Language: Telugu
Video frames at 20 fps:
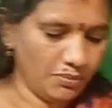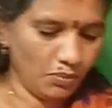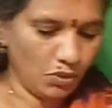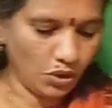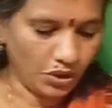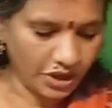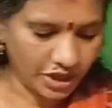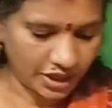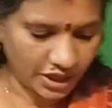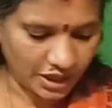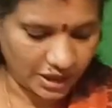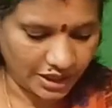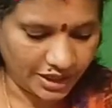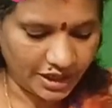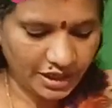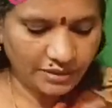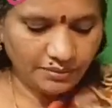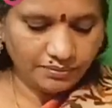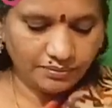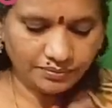సేమ్ బార్డర్
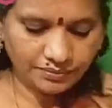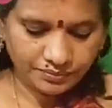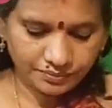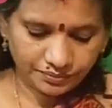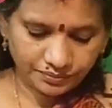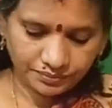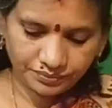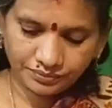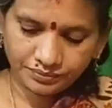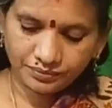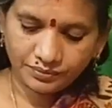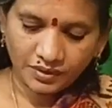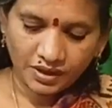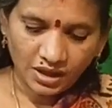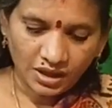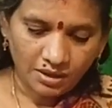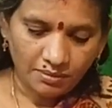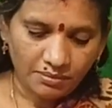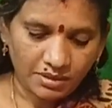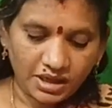కలరే
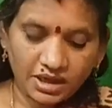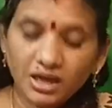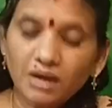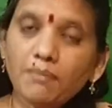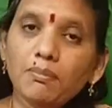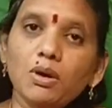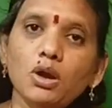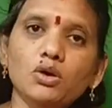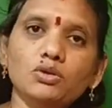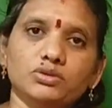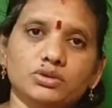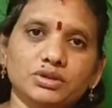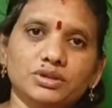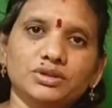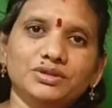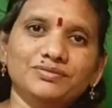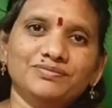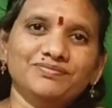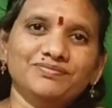మనకి బ్లౌజ్